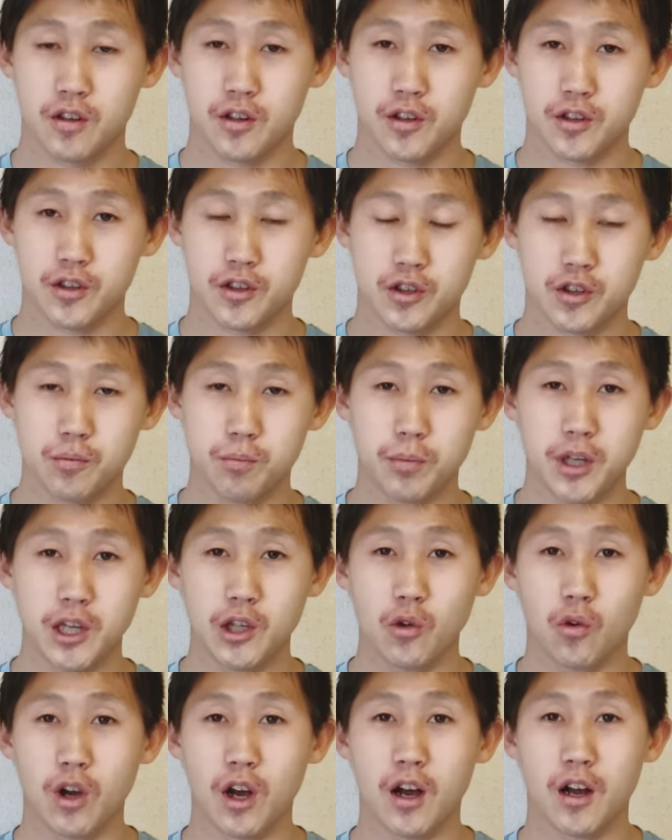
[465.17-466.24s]

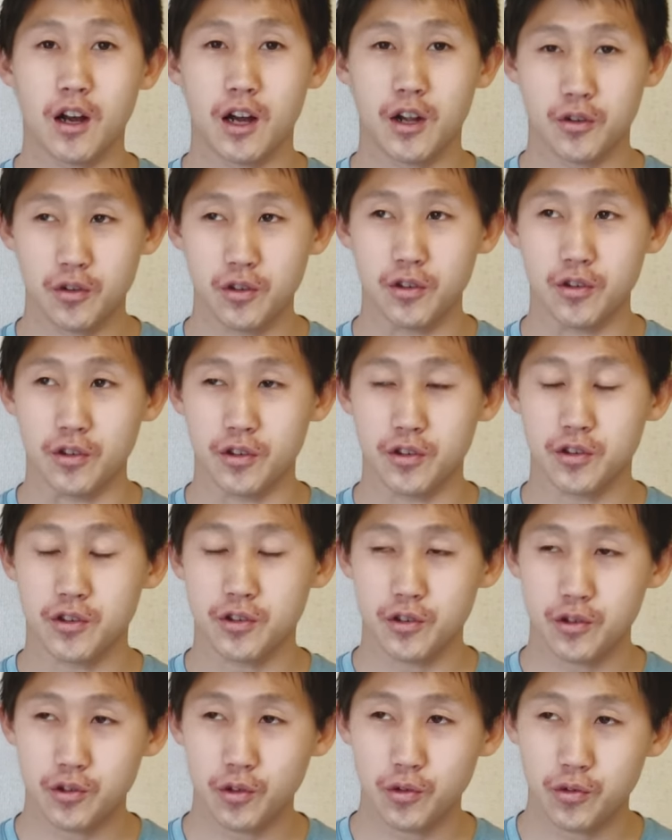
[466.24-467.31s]
スピードが上がる、す
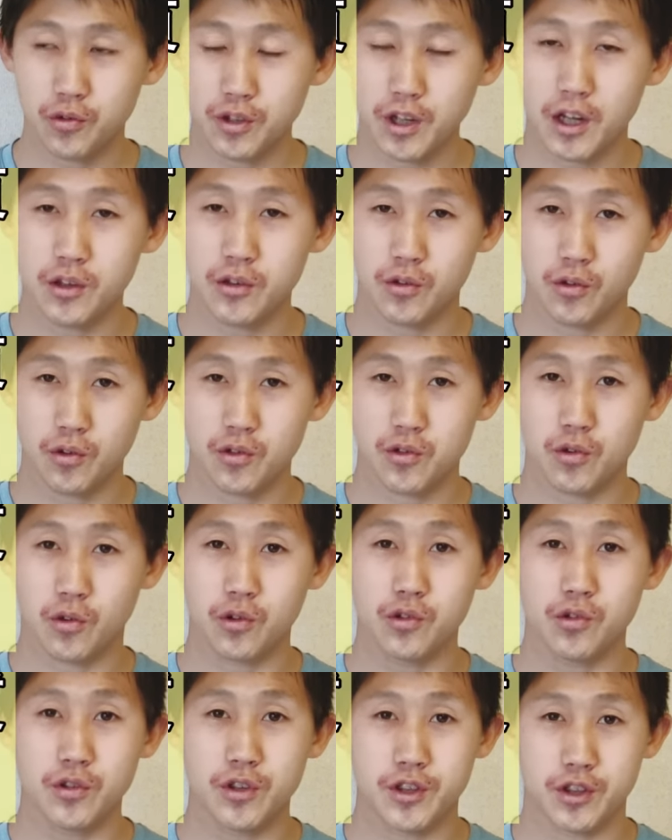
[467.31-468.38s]
ると普段の
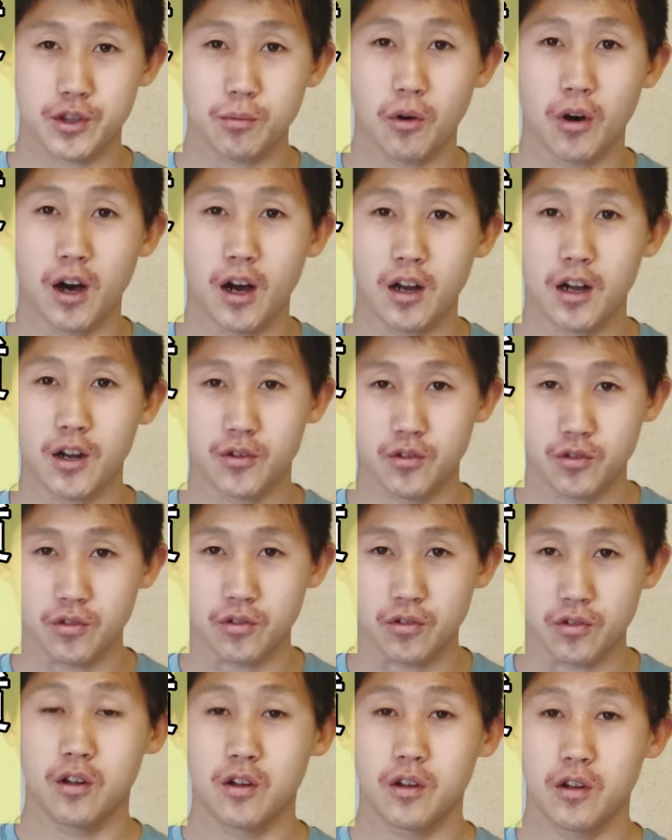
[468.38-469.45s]
ジョグの質も上がる、
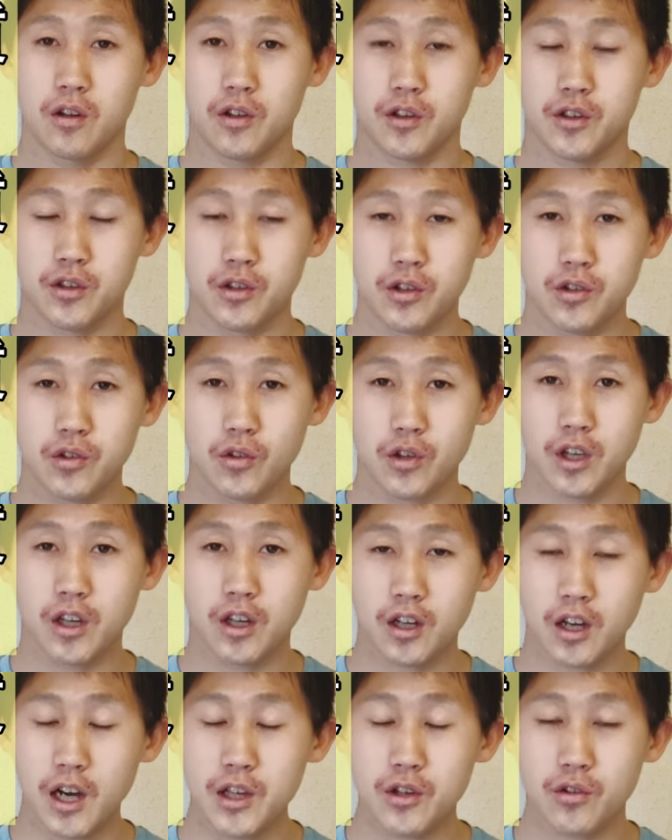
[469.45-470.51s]
するといっ
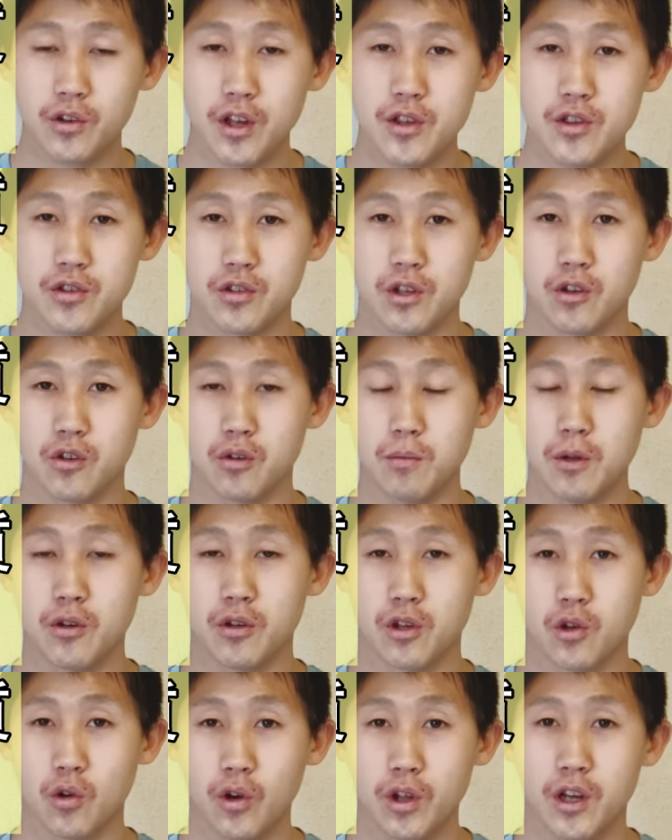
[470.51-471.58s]
かいの練習で踏める
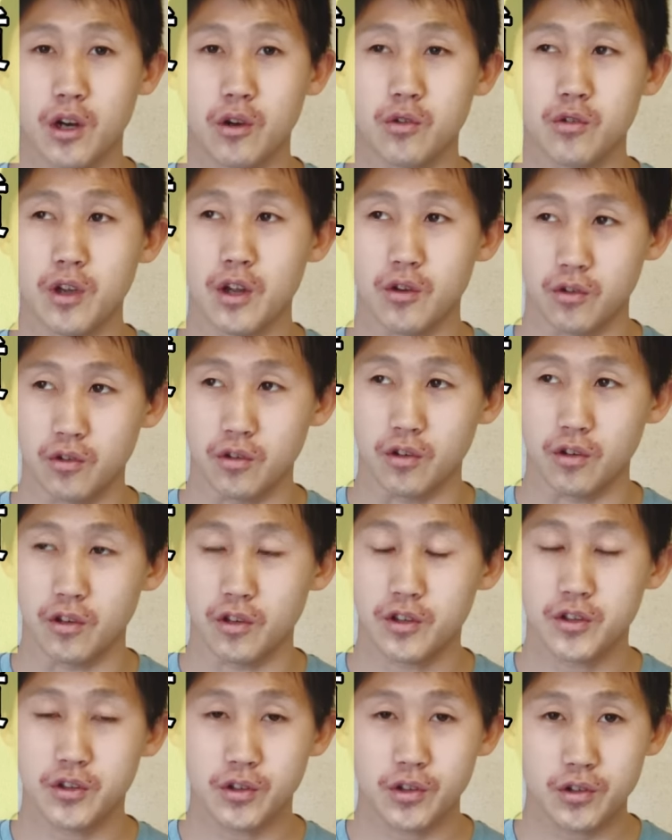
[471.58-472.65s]
距離が増える、
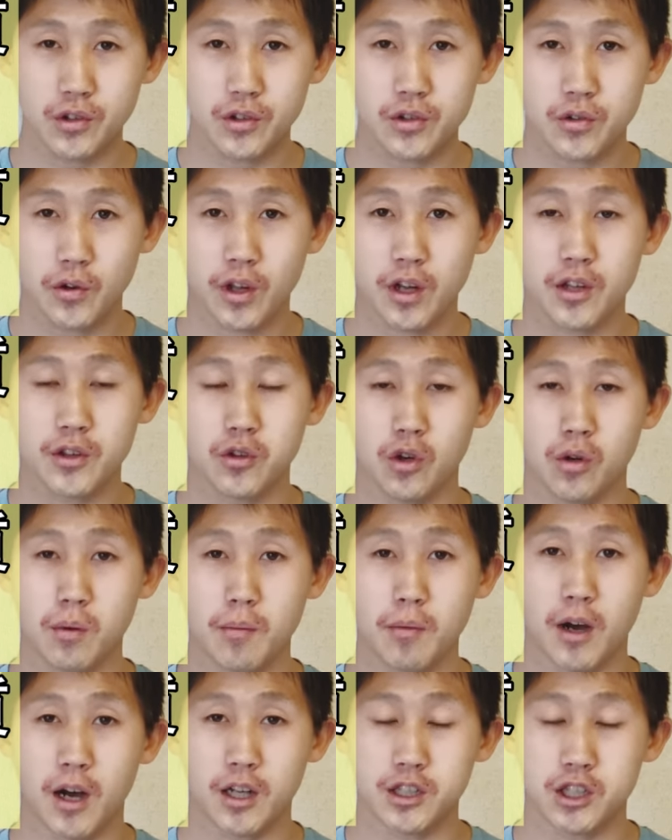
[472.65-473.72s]
するとそれがその
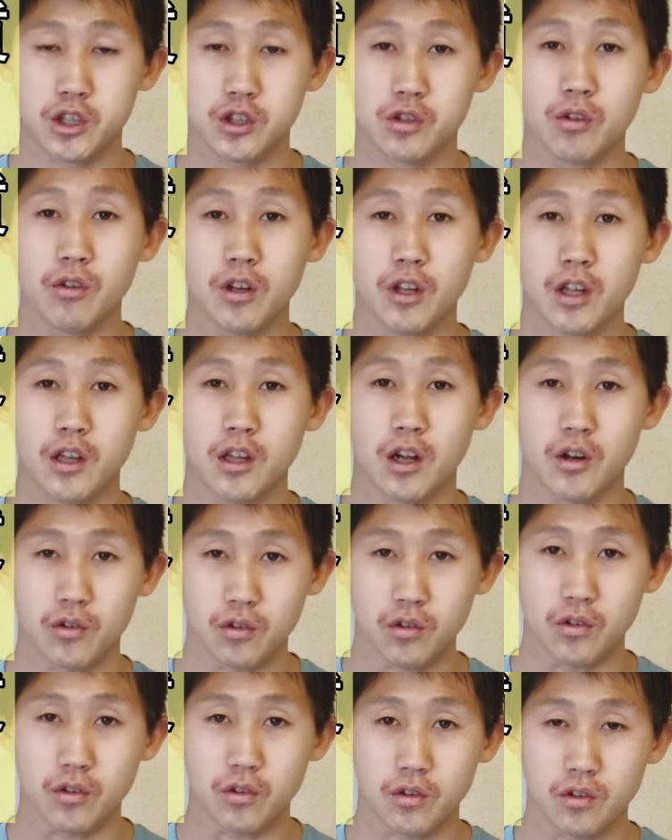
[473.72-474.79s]
まま足作りにな
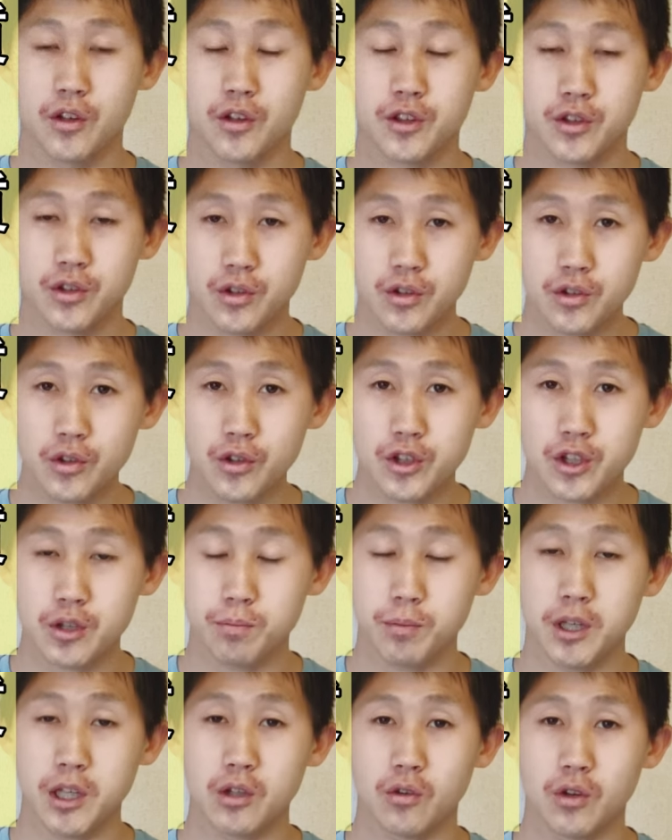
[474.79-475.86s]
る、すると
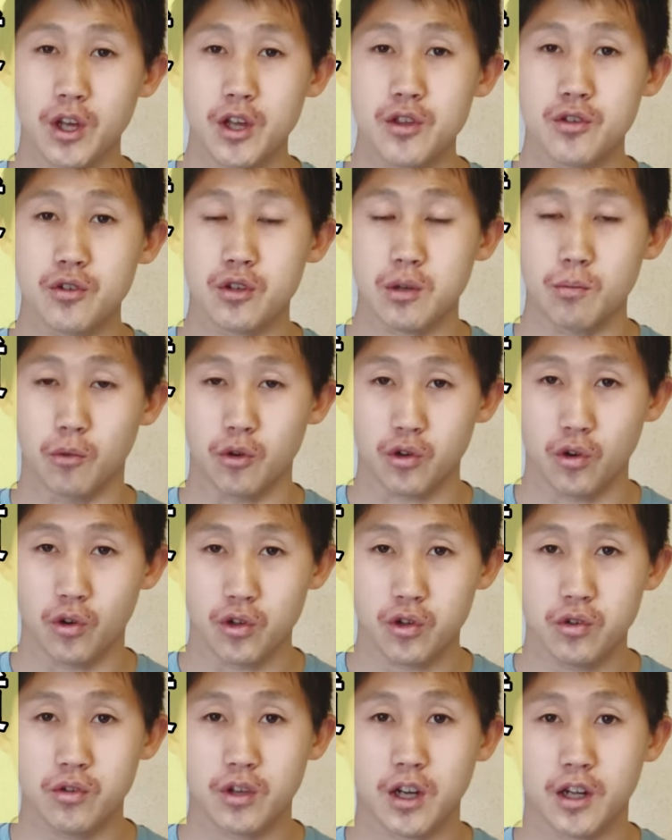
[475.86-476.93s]
スピード練習にも余
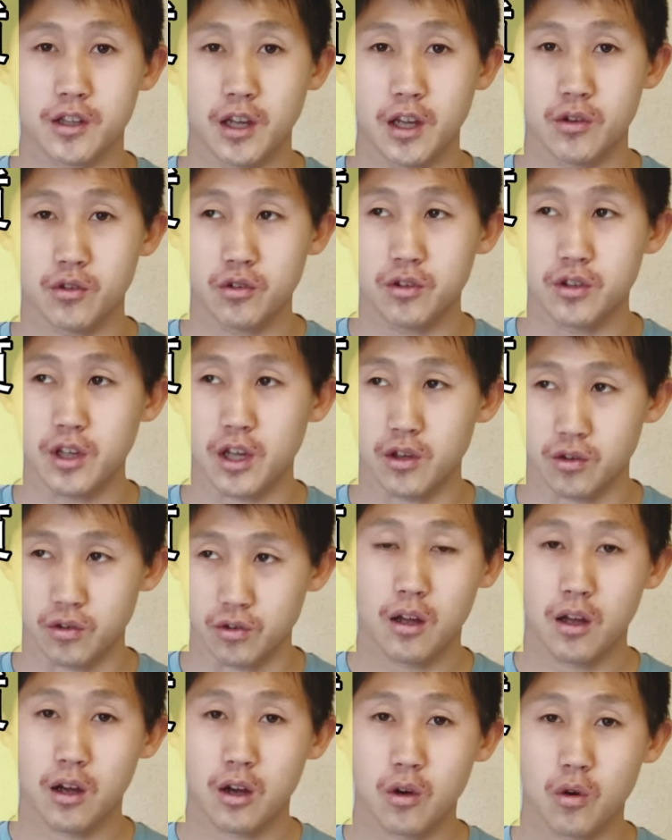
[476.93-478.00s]
裕が出るってい
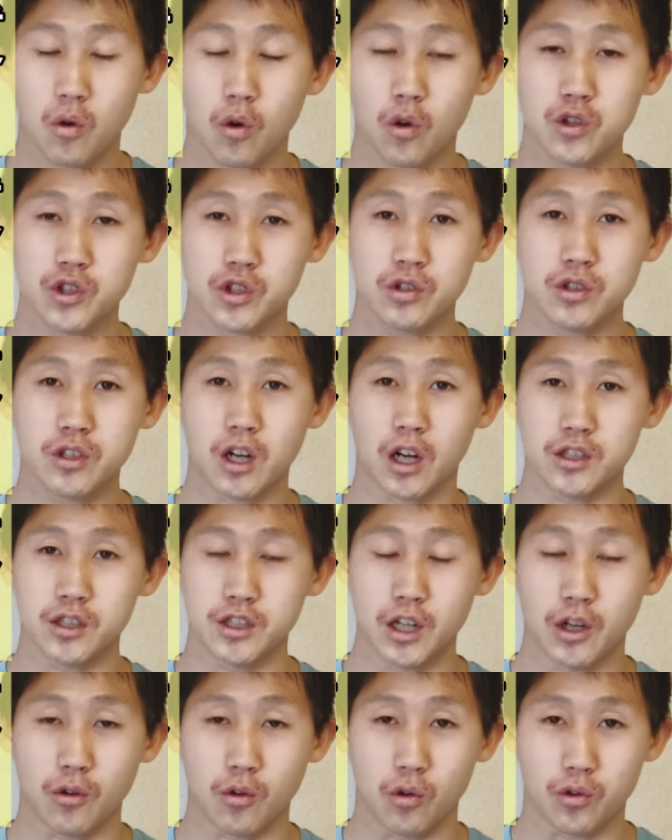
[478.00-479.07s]
う、好循環に
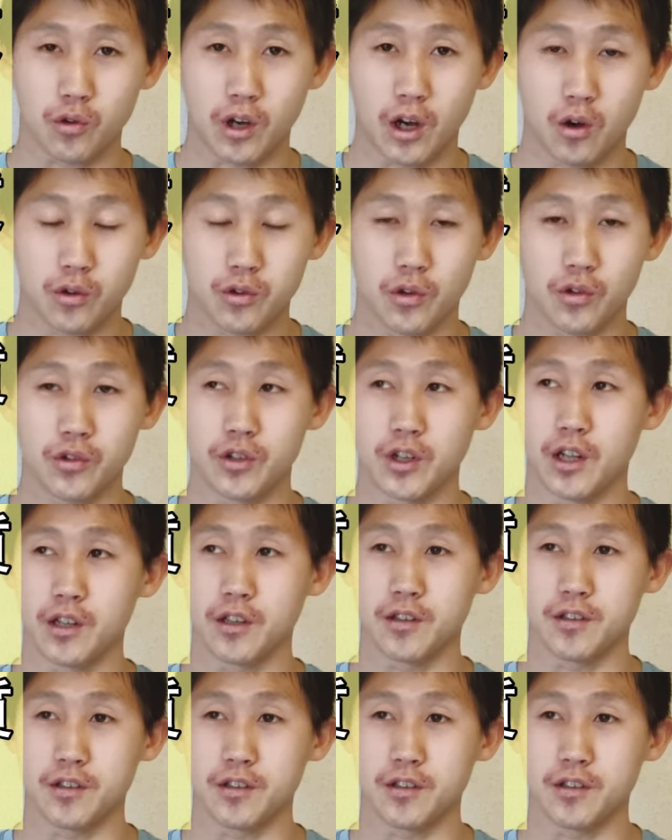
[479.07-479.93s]
なることがほとんどなんで